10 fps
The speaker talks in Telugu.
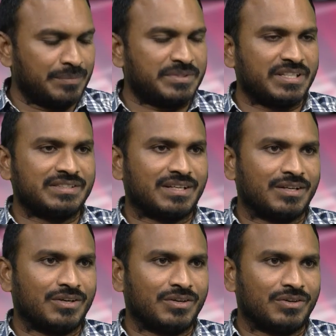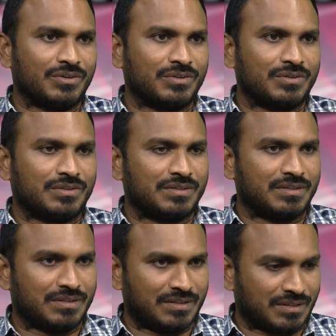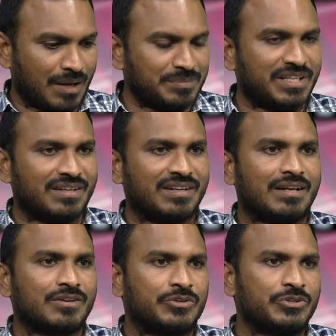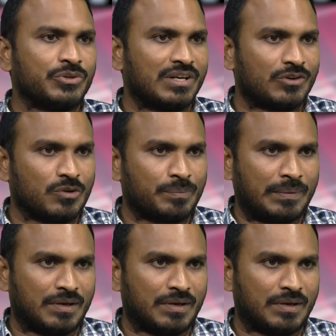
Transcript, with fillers: గేమ్ చేంజర్లో రామ్ చరణ్ గారు డ్యూయల్ రోల్